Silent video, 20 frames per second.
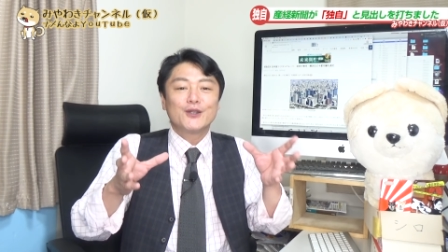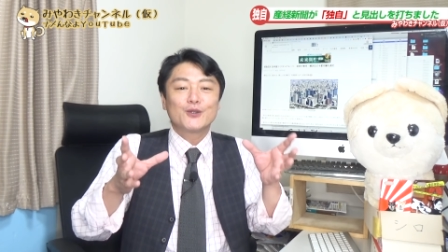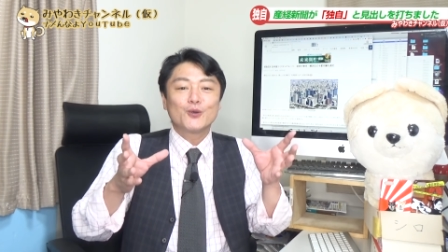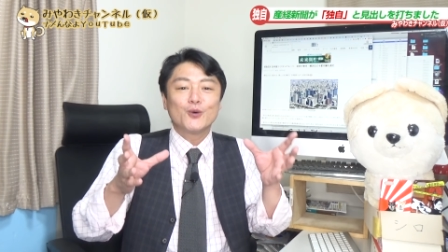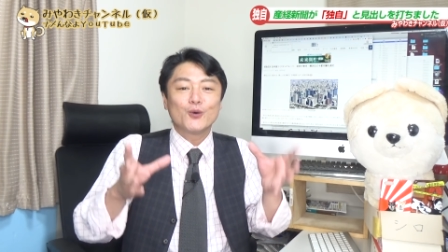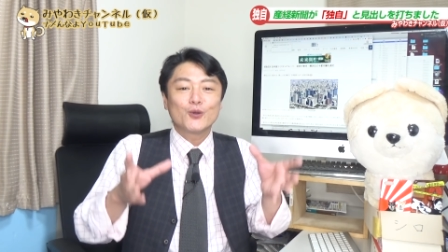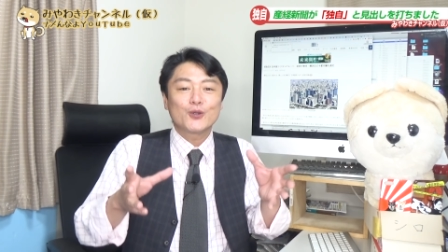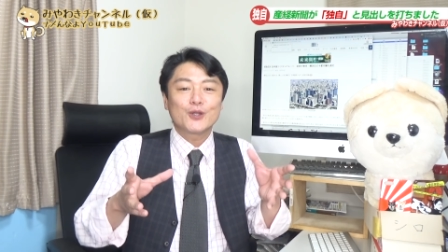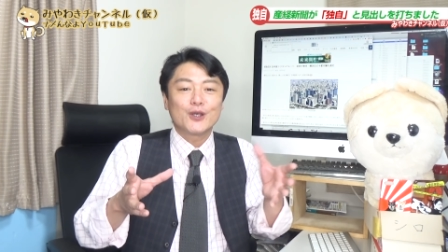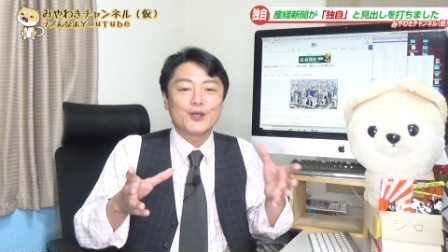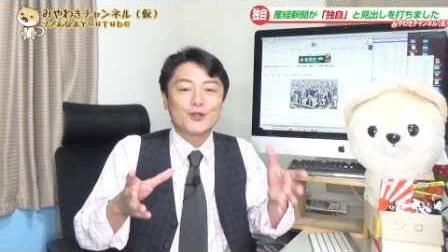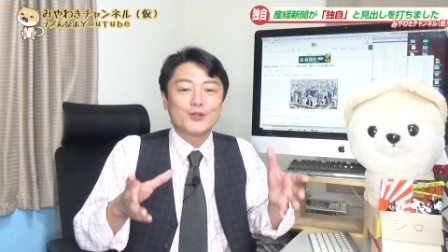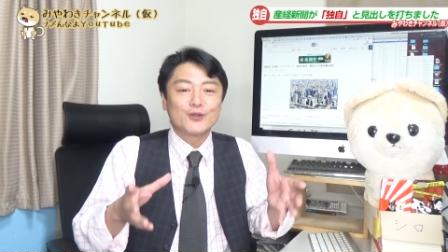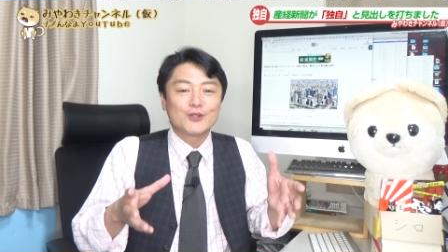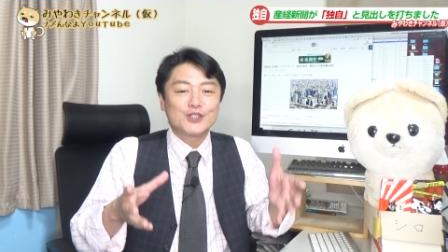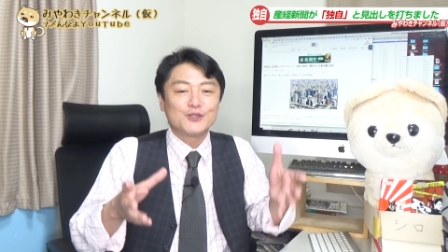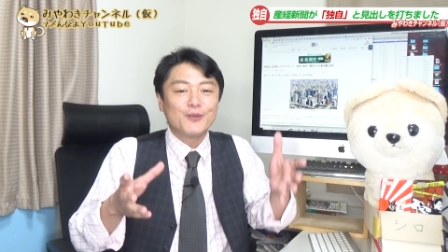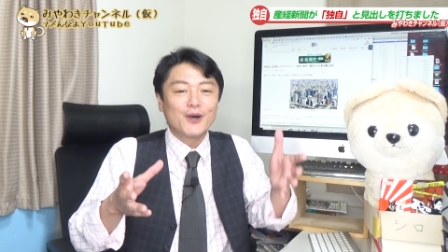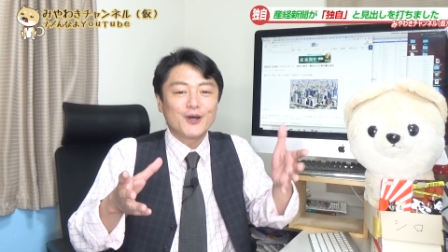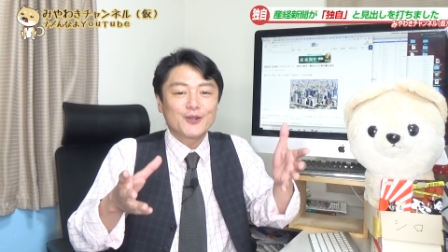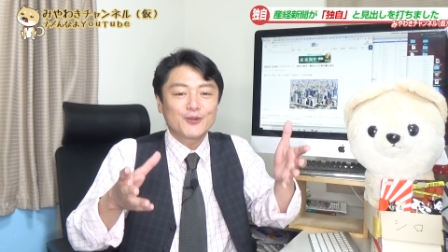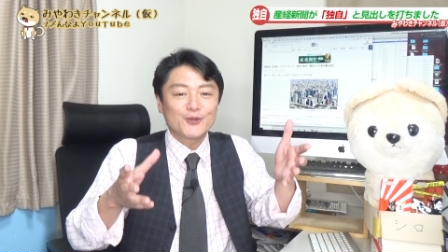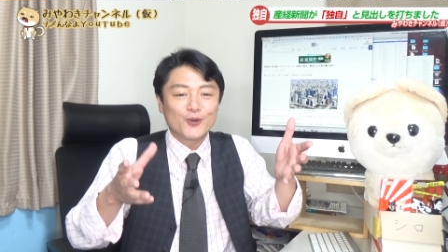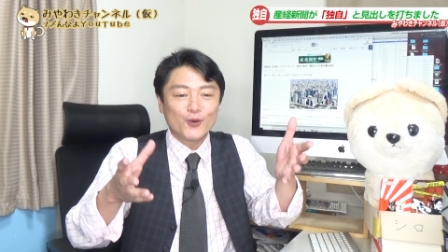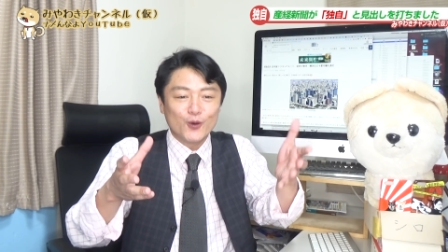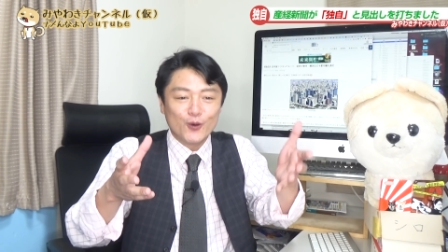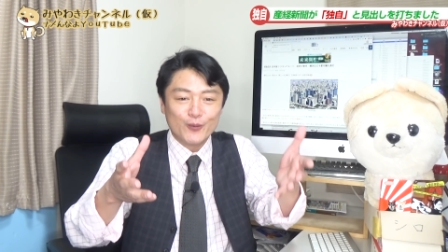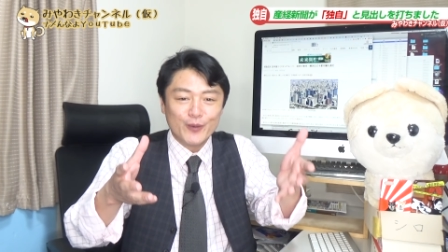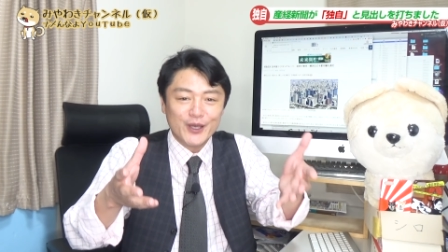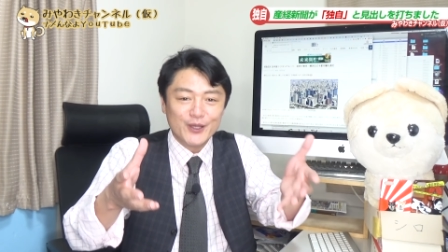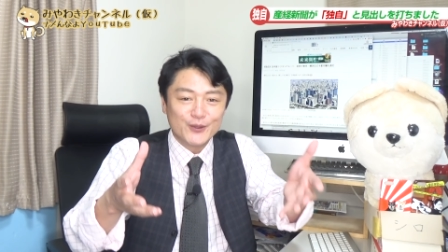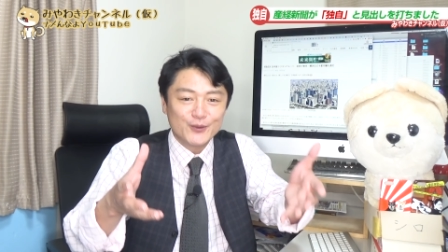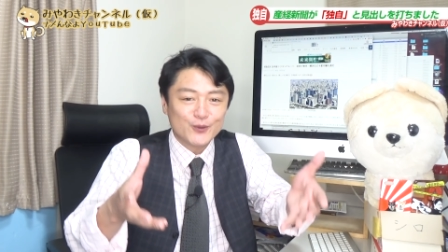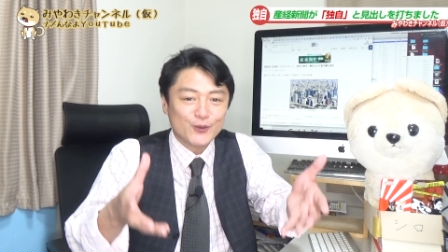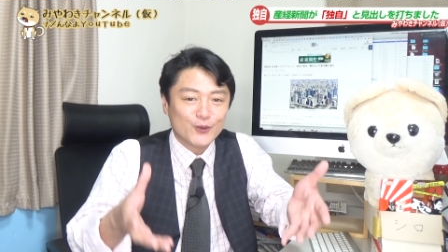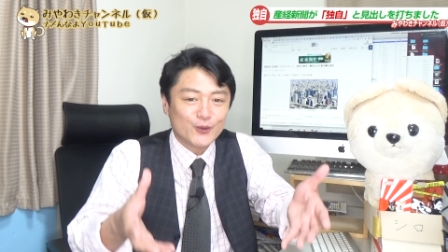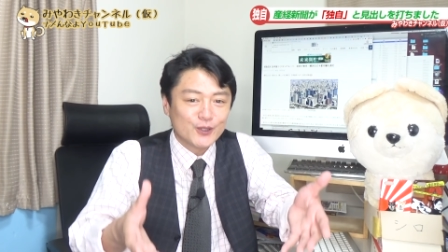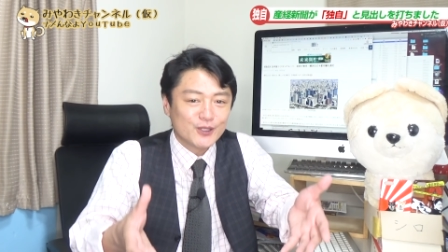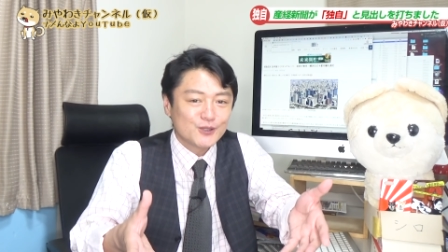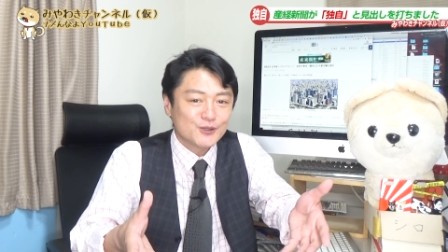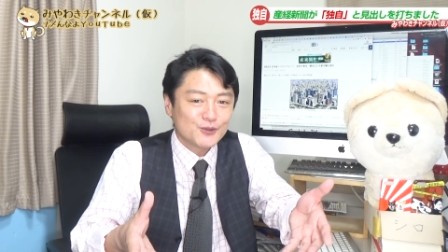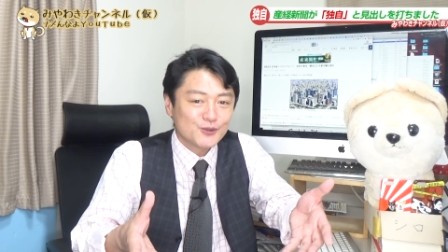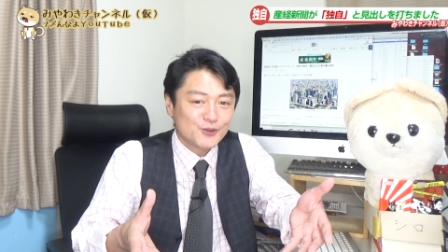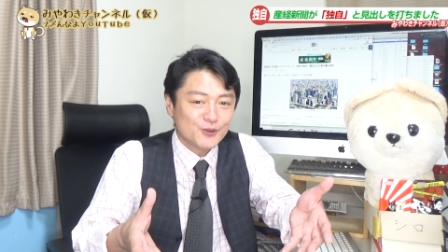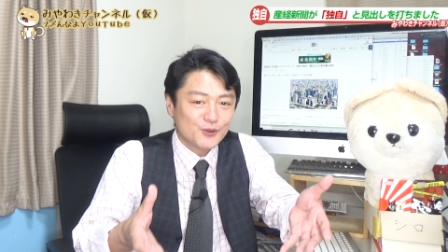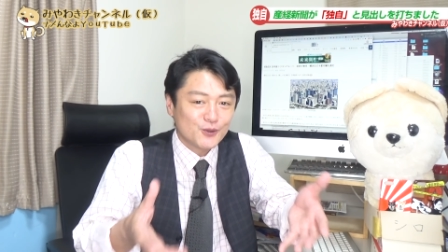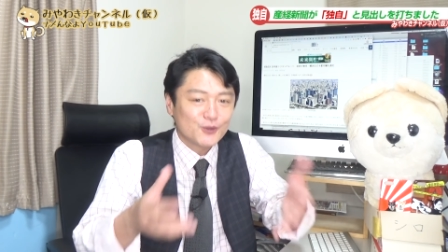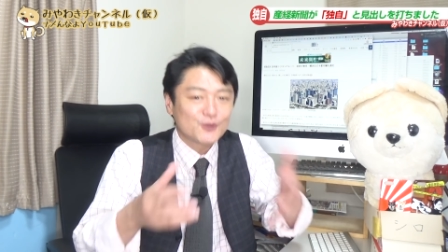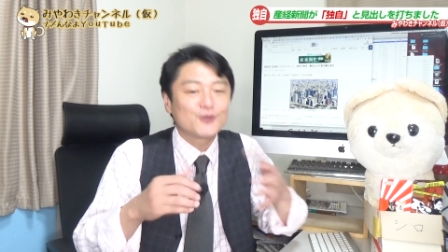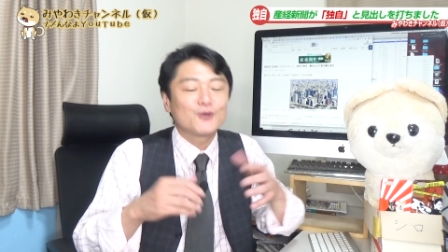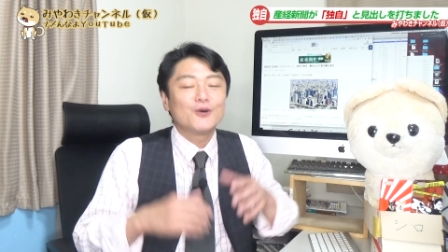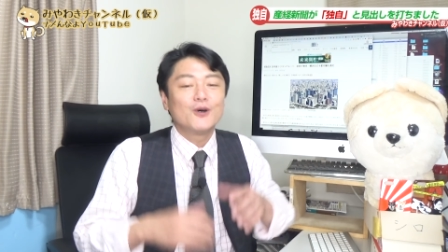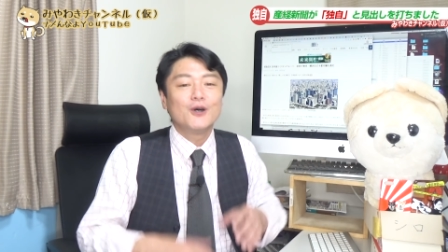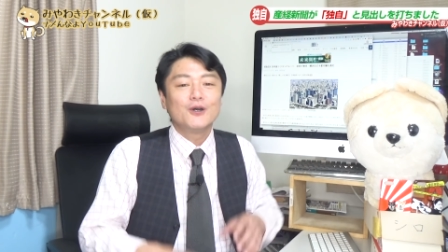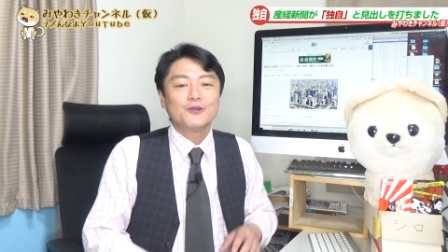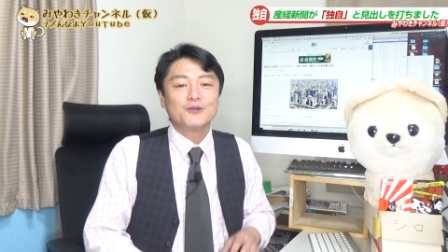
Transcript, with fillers: 当店自慢のお弁当ですよと